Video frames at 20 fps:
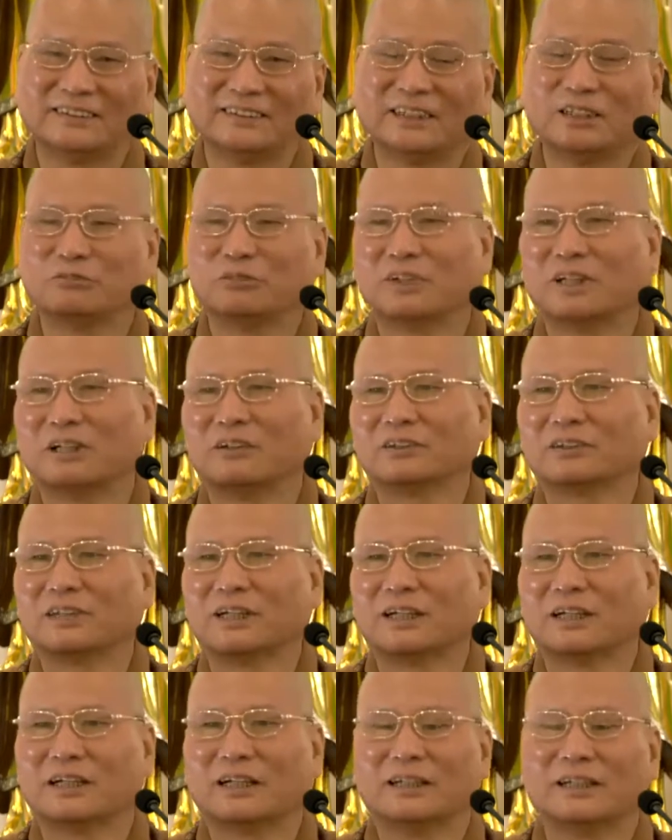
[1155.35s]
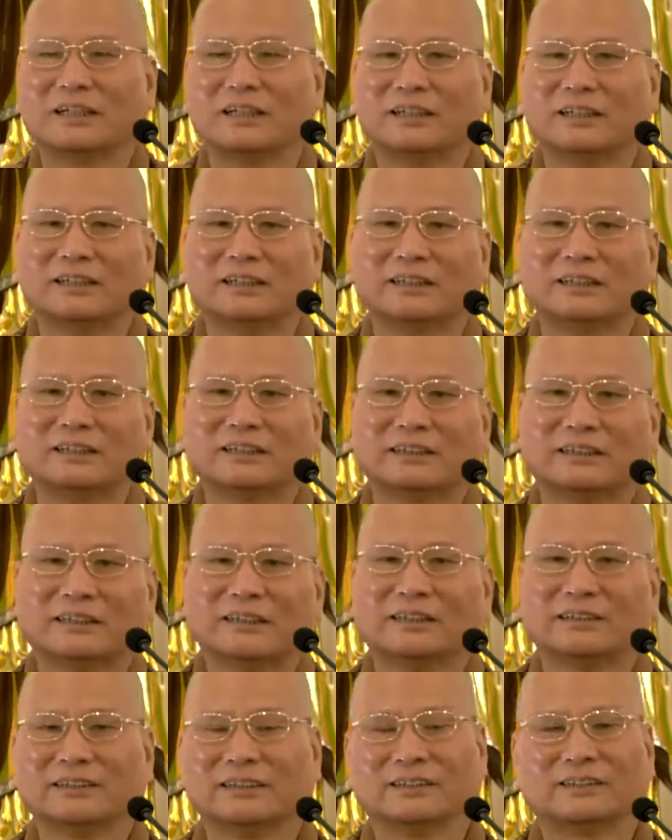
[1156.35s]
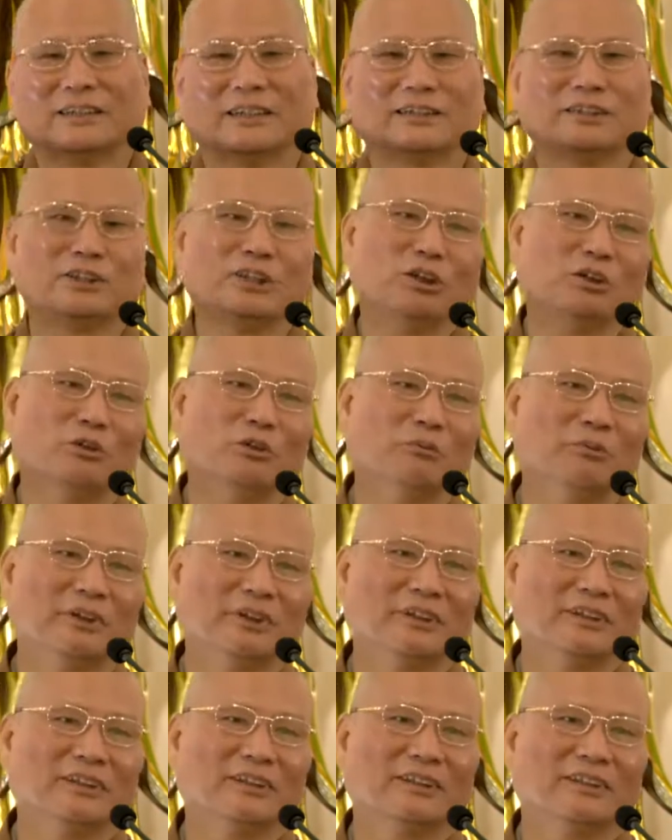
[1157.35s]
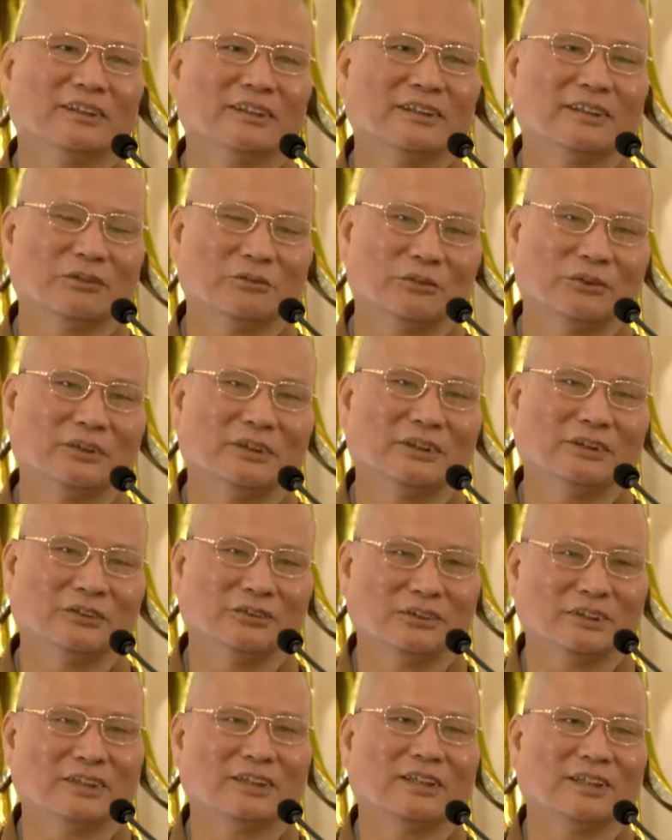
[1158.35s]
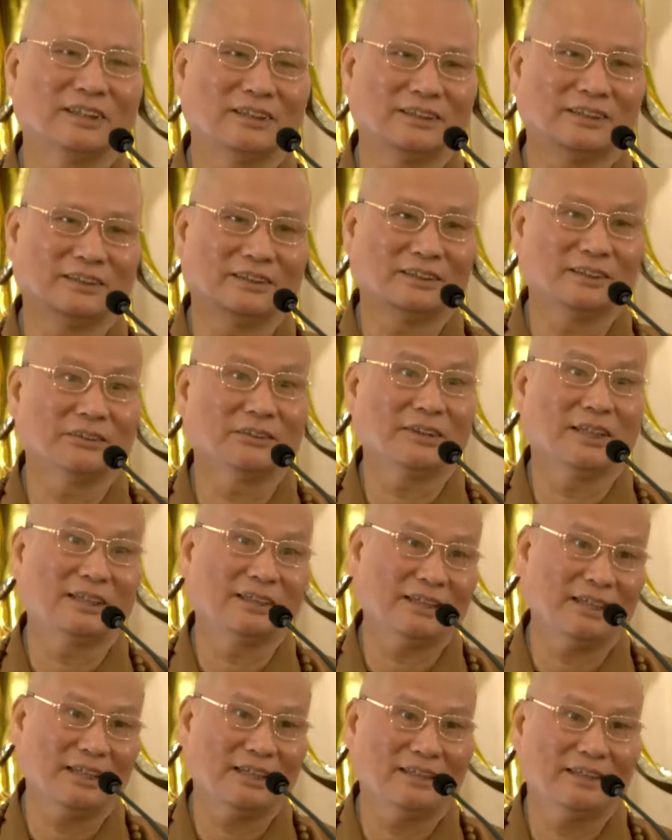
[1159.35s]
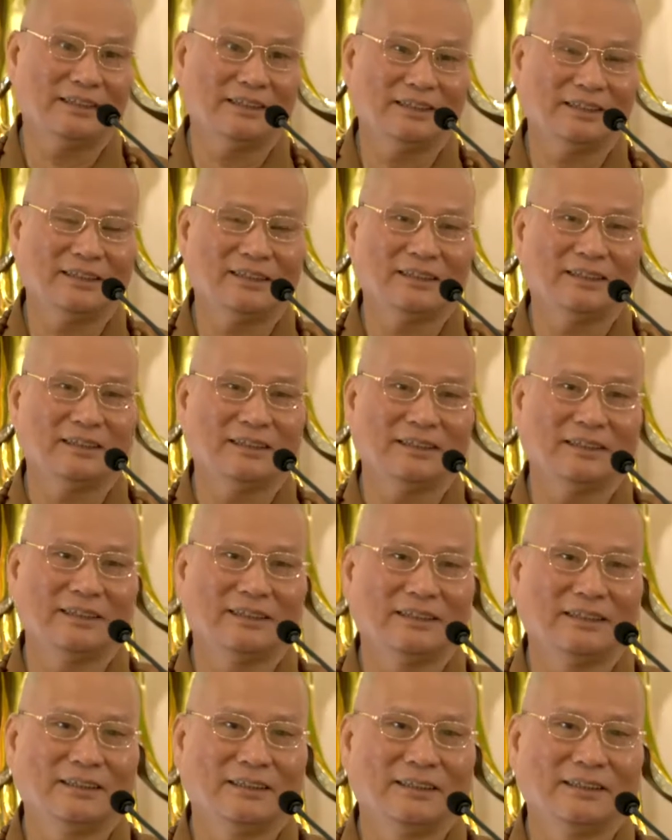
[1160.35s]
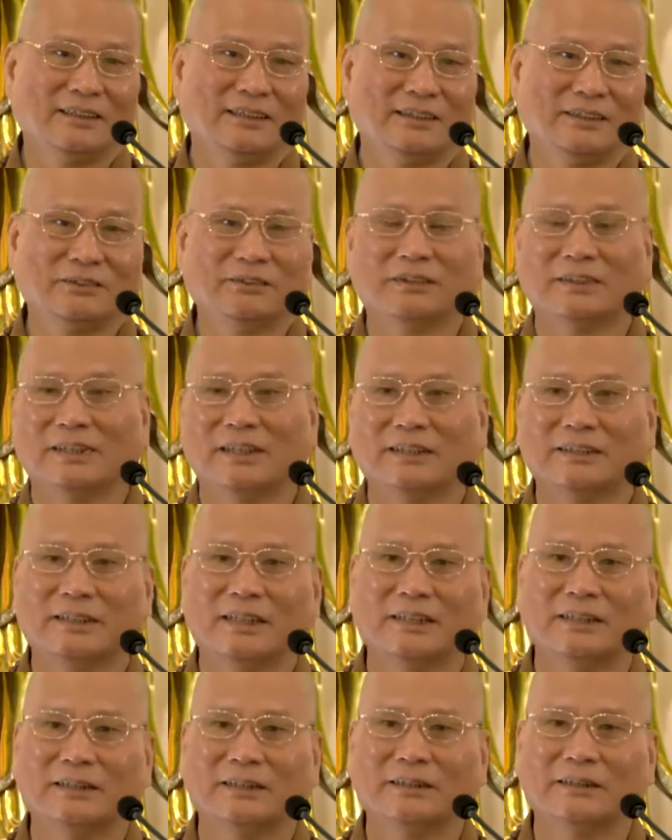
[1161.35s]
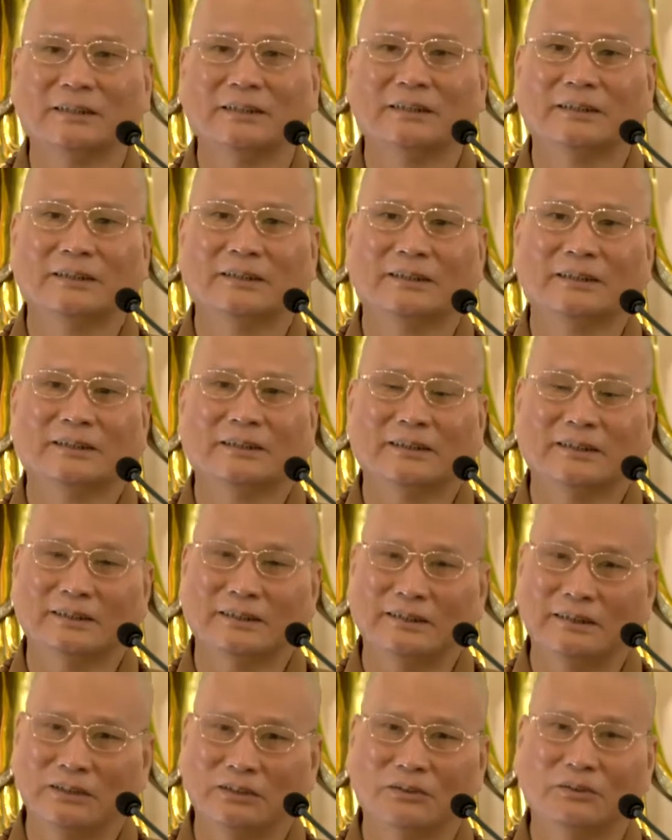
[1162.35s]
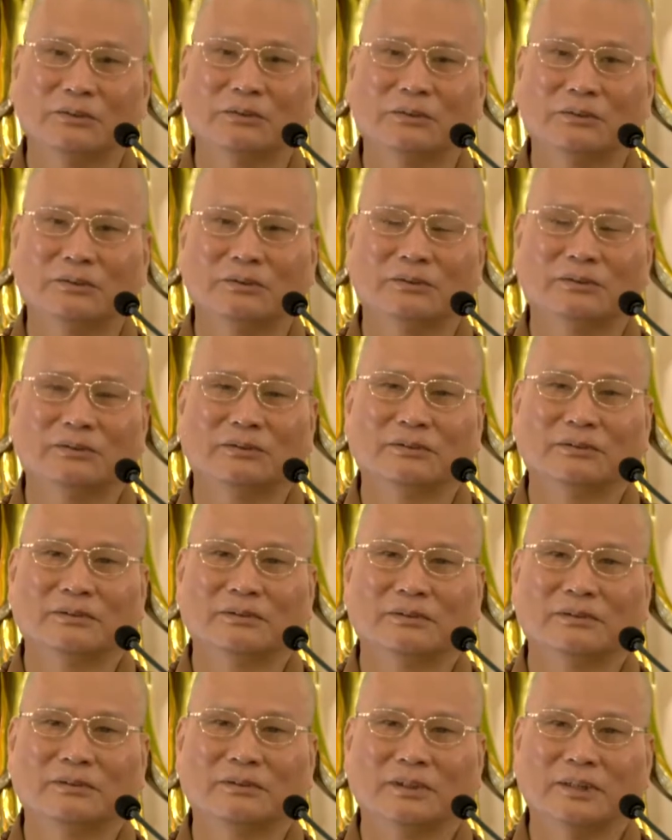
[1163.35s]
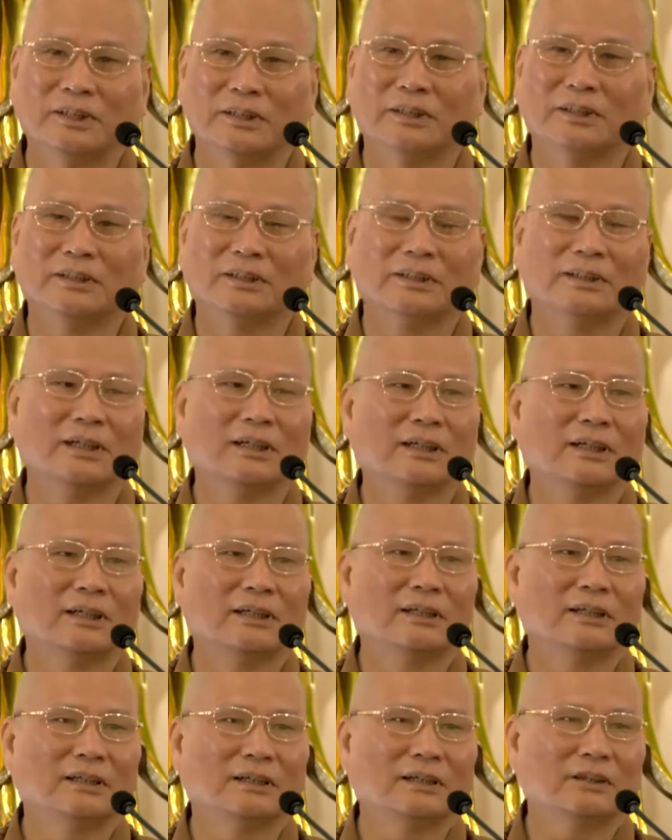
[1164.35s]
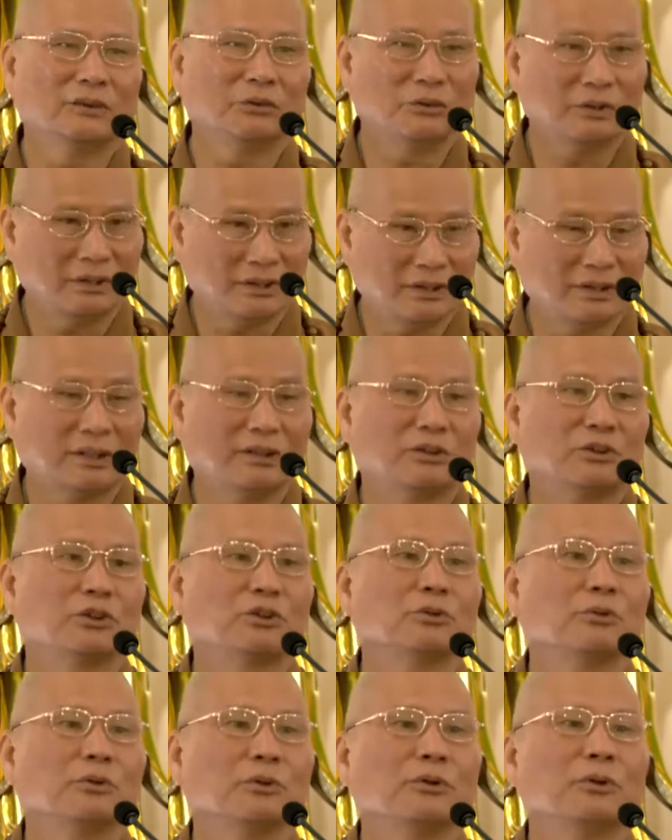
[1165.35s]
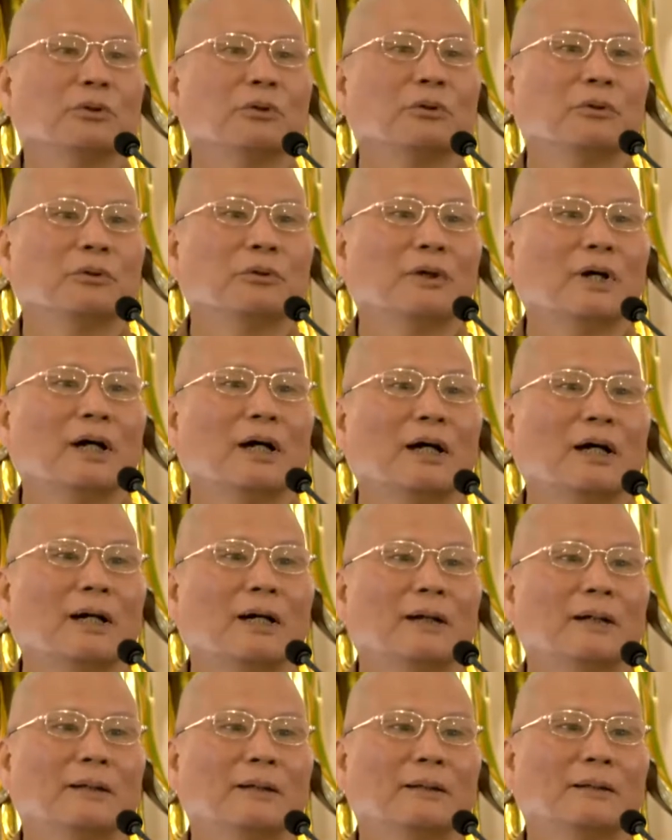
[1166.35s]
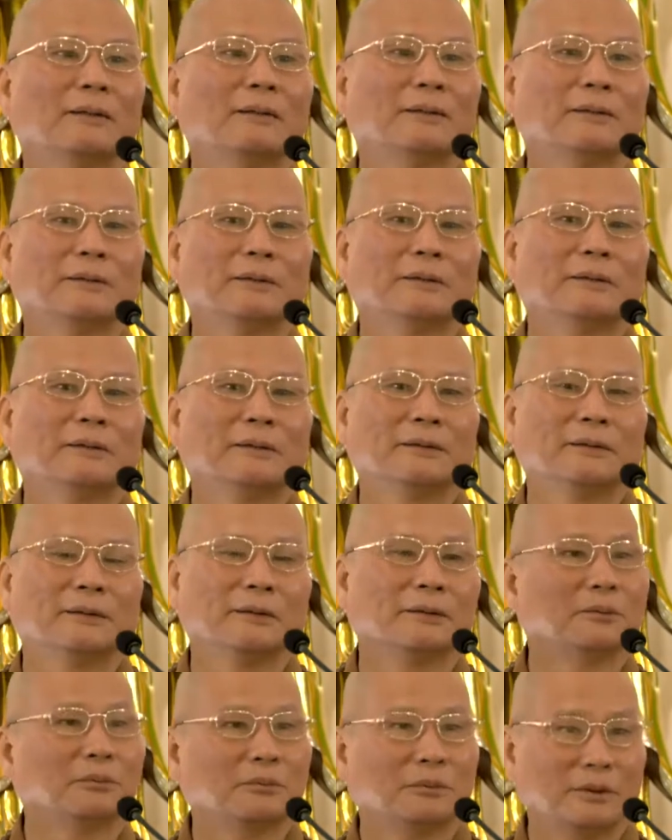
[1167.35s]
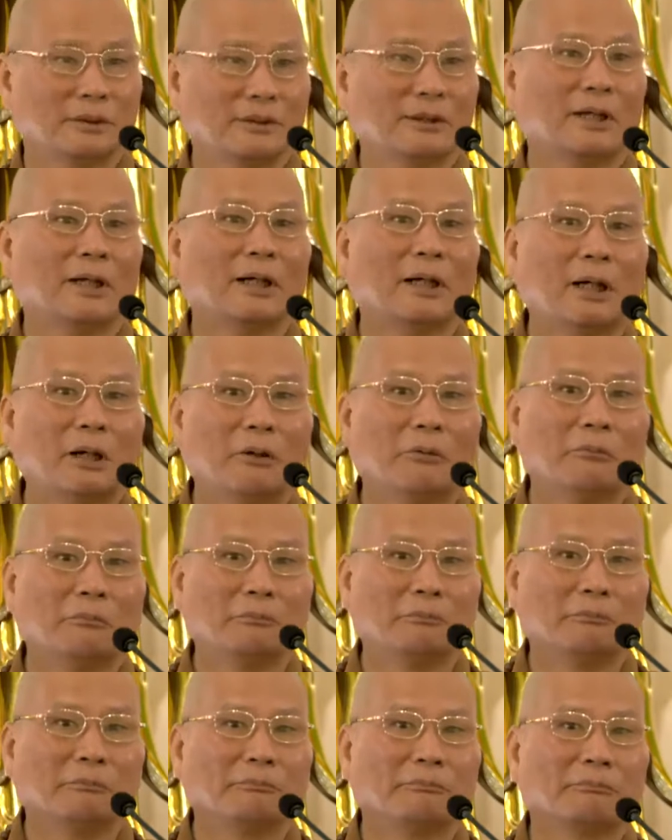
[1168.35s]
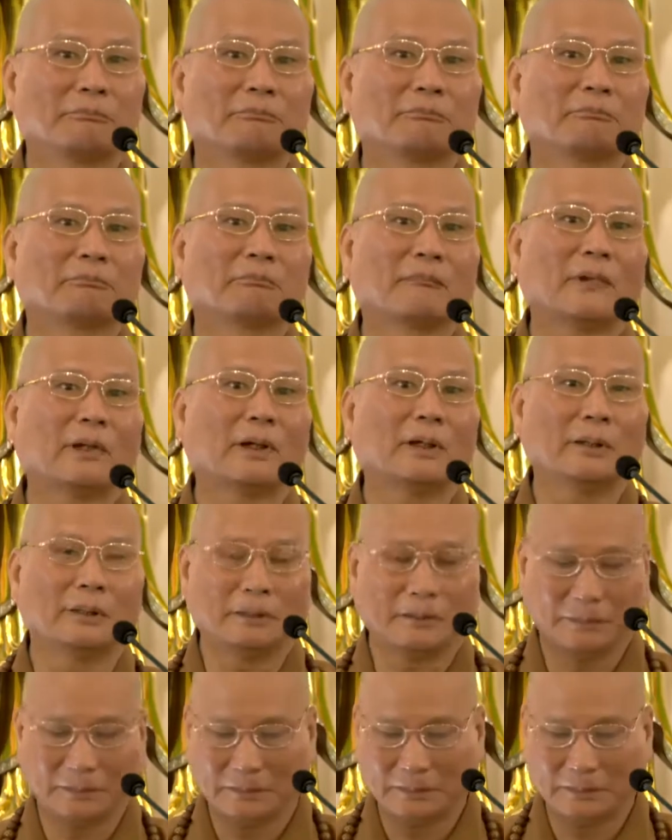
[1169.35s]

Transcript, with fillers: 那我们老上啊，他也是这样教我们啊，那我也用这样教大家啊。希望大家呢，啊，能够个个啊都会得到受用啊，这个就非常好，啊，